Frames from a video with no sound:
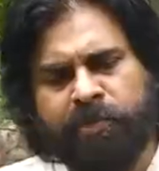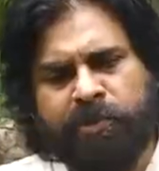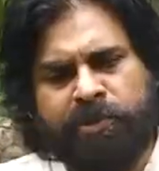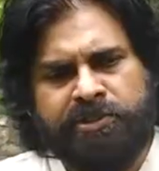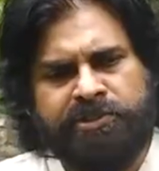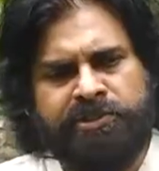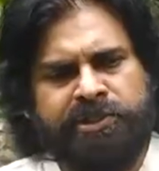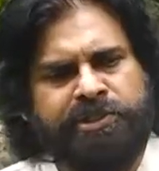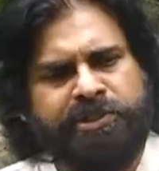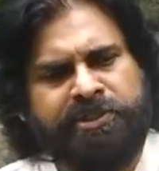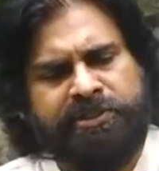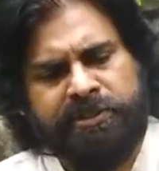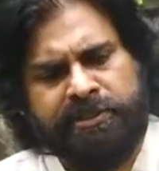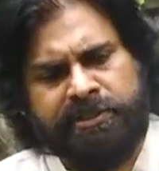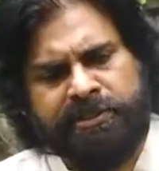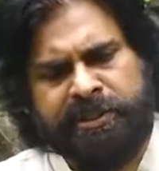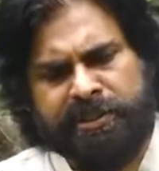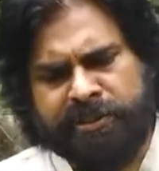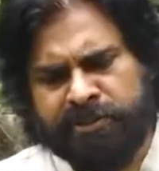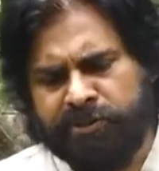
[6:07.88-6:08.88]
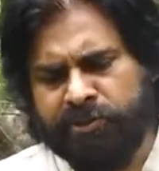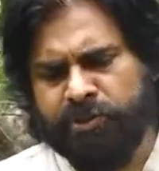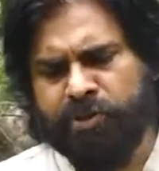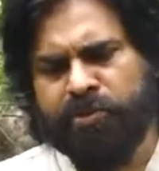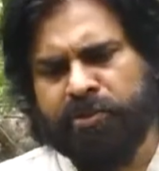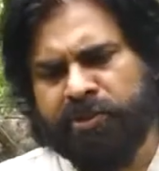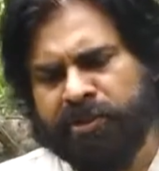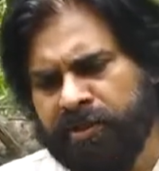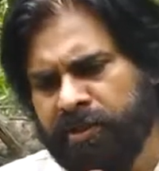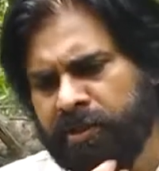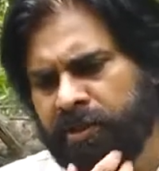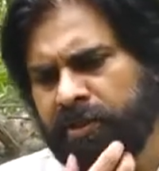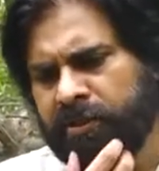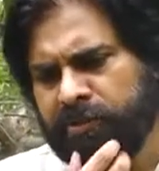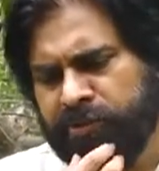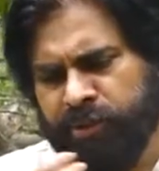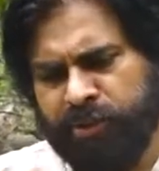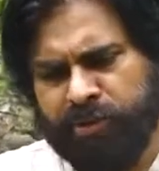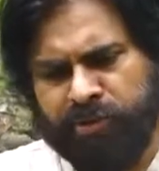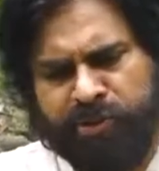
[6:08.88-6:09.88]
పోలీస్ స్టేషన్ తీసుకెళ్లి శిరోమండ
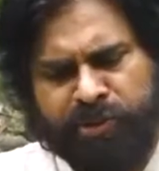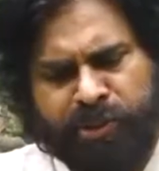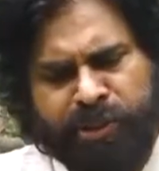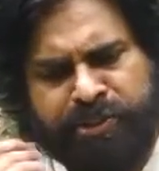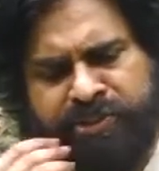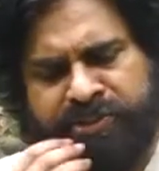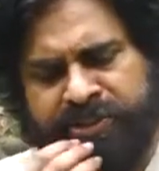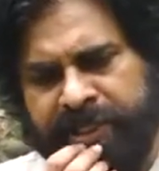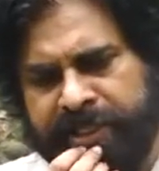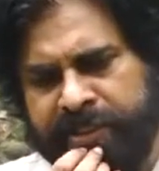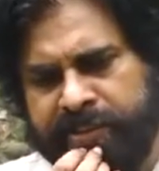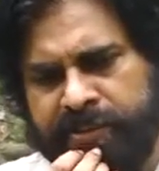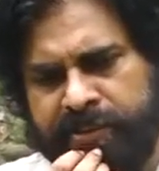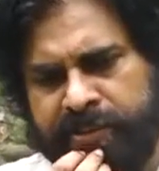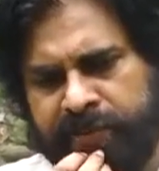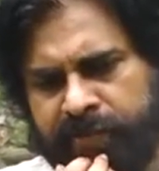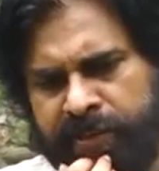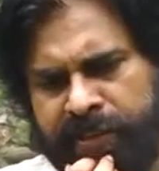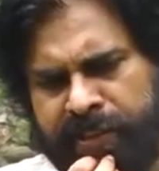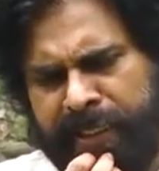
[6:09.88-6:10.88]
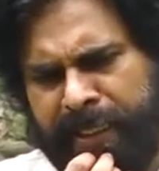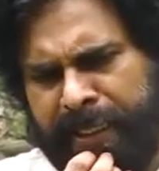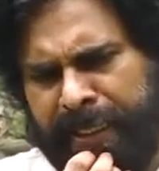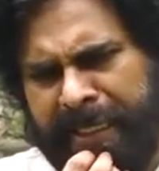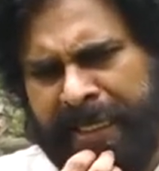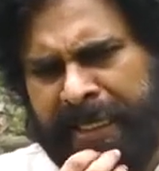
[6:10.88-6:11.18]
శిరోమండనం చేయించడం ఇవన్నీ